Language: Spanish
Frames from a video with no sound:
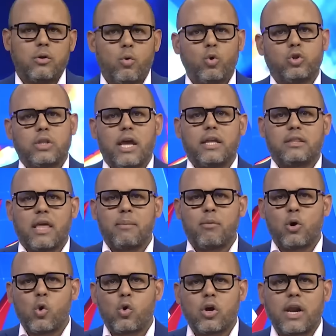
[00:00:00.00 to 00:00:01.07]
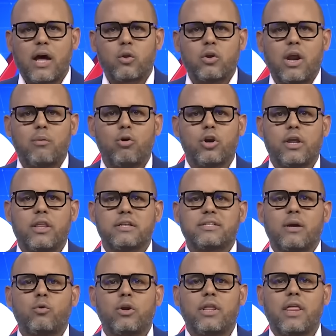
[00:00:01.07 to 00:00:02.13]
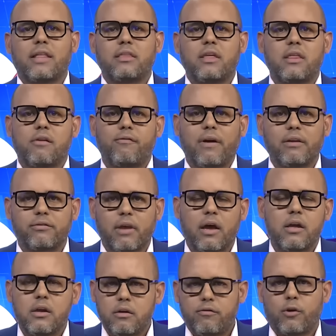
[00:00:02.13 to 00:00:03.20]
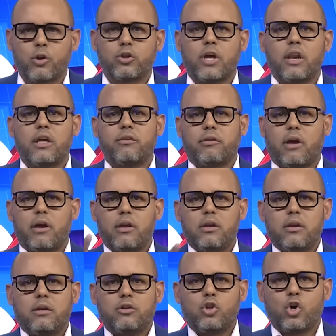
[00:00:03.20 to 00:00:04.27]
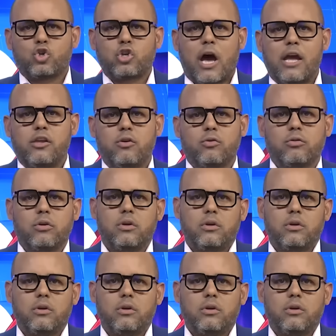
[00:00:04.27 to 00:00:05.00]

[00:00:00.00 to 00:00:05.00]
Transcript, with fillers: Usted está involucrado en labores de seguridad y defensa fronteriza. Dos años.